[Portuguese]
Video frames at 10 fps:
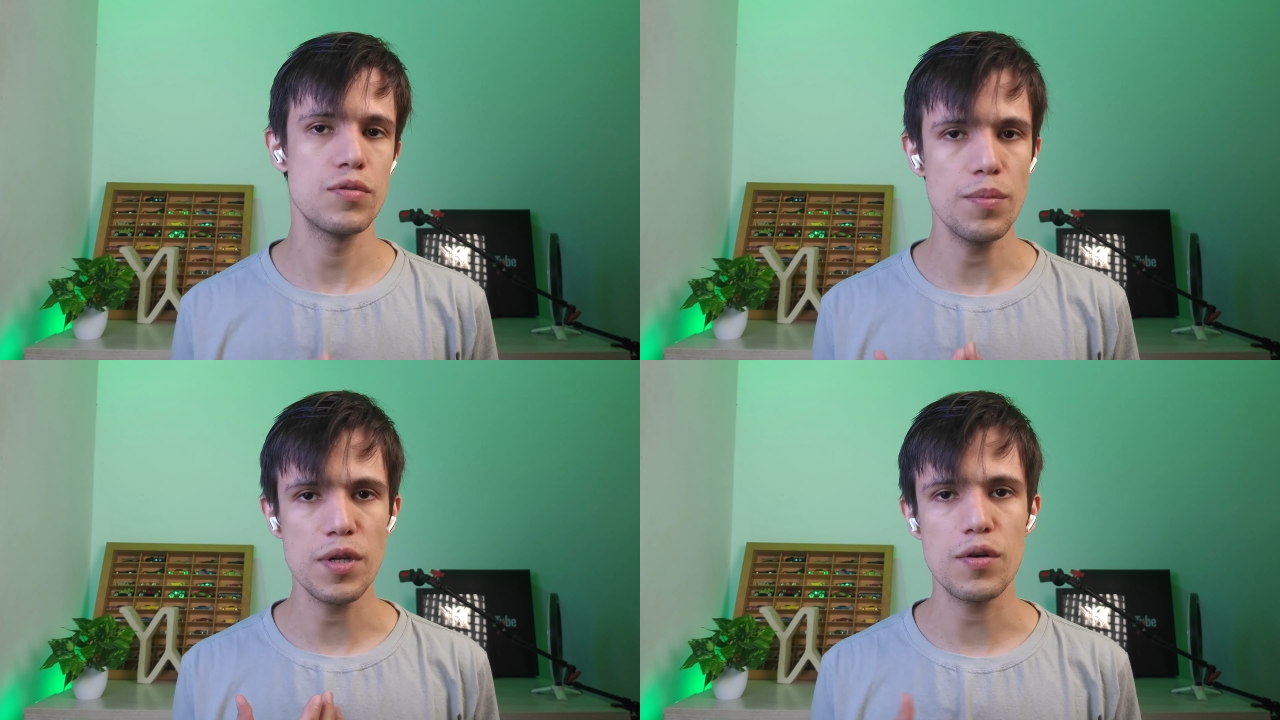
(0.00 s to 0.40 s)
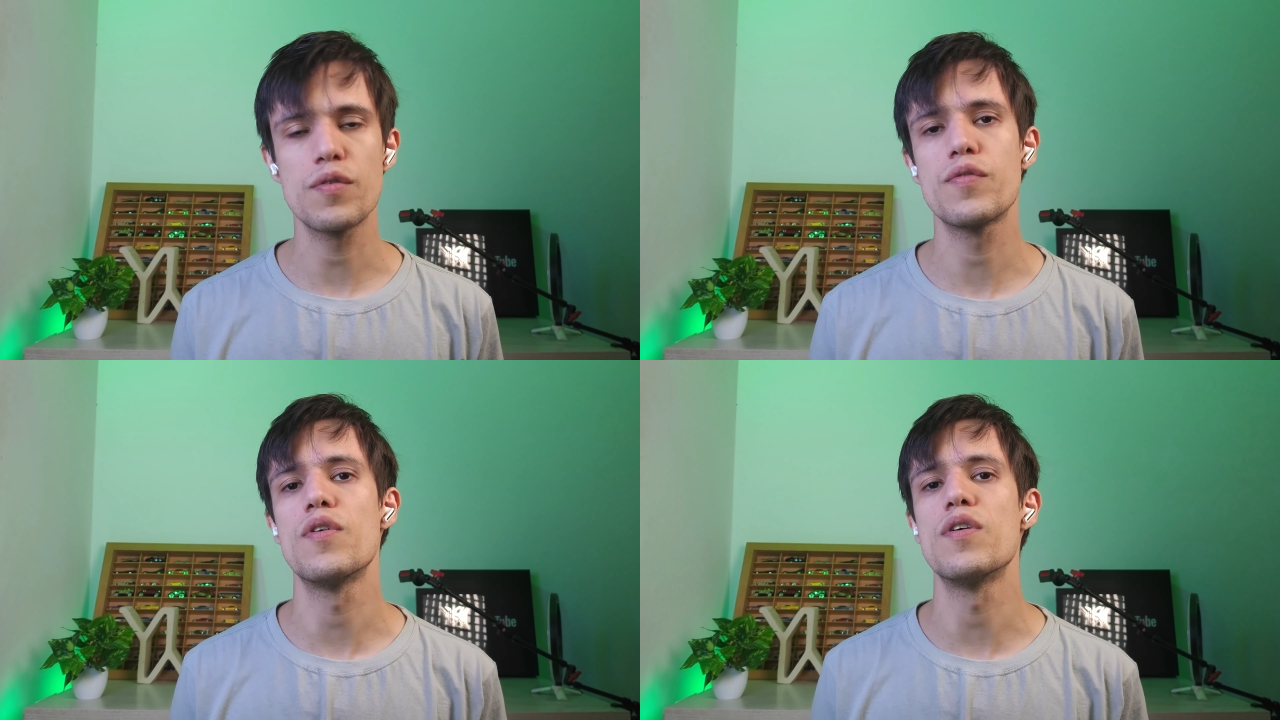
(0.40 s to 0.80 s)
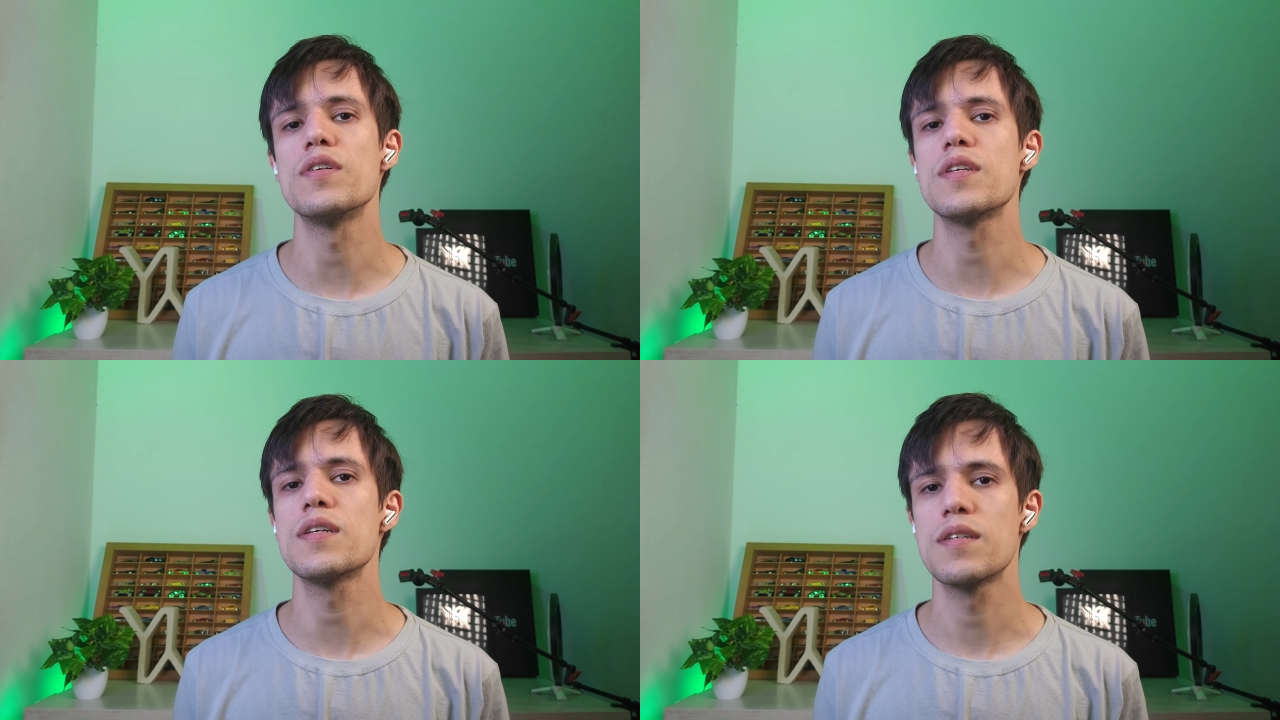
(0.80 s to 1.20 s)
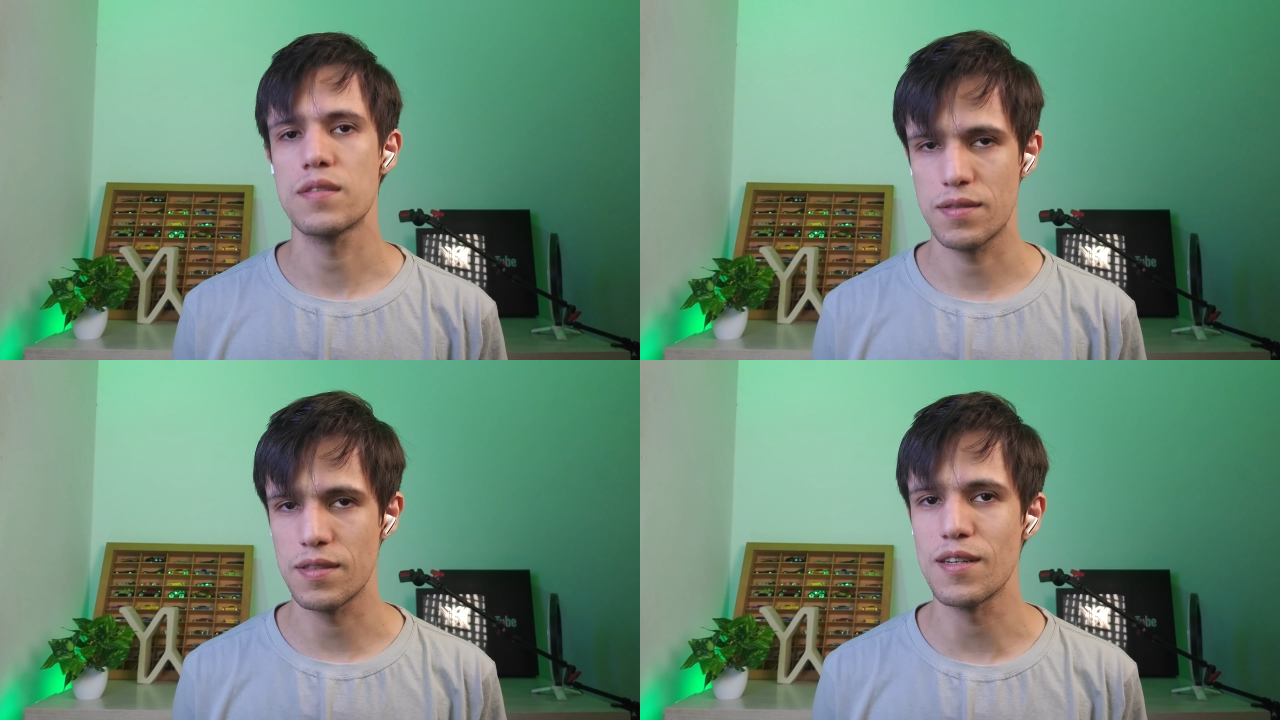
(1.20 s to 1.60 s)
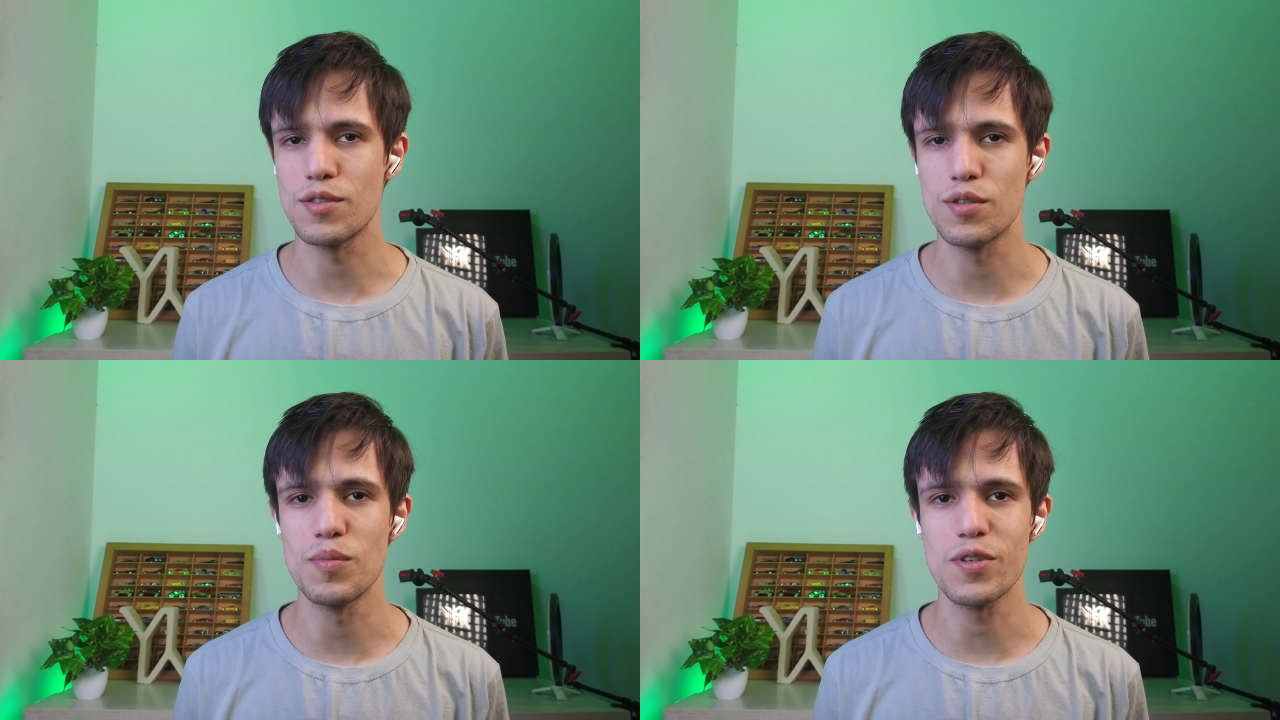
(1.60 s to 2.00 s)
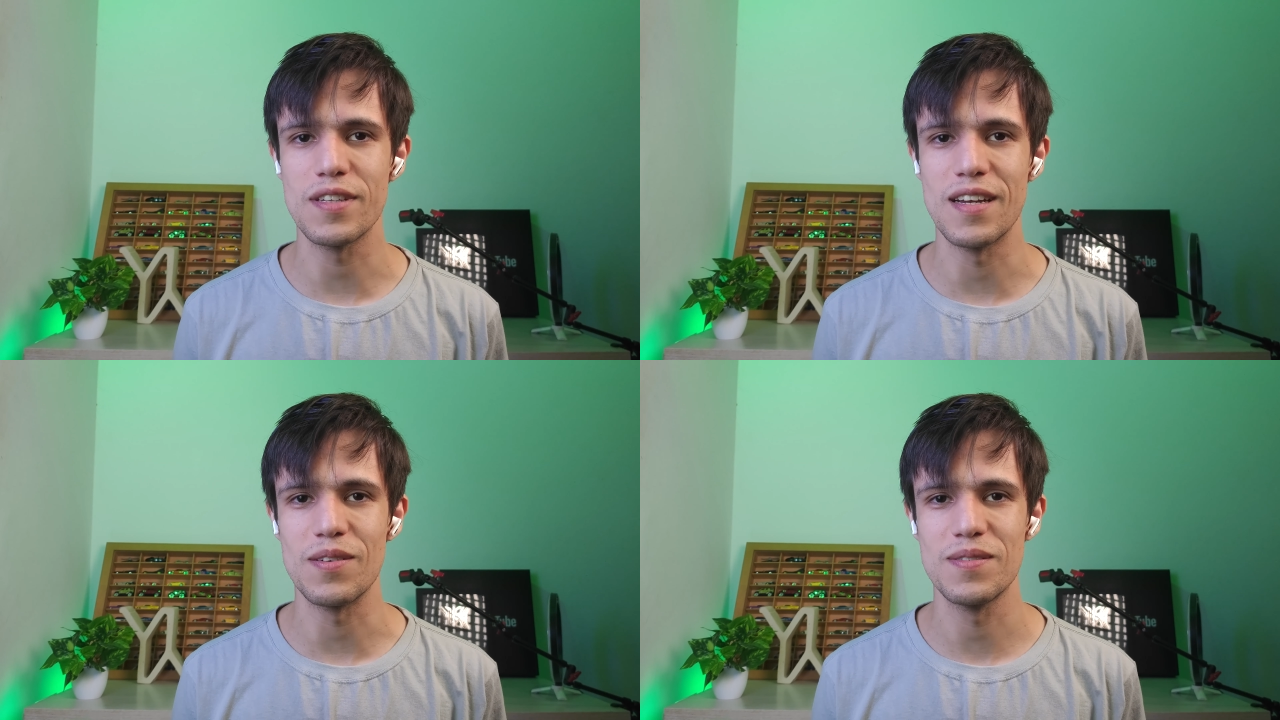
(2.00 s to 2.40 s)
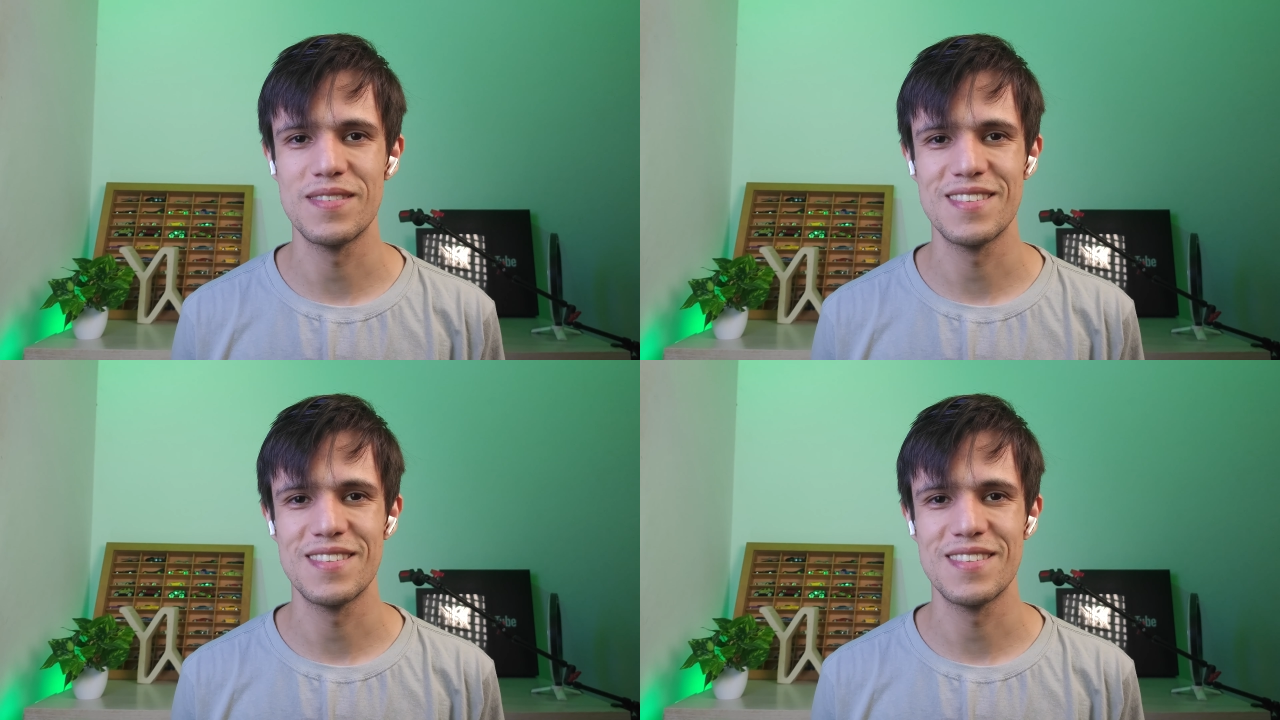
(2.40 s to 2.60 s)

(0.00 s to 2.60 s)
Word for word: do microfone deste modelo.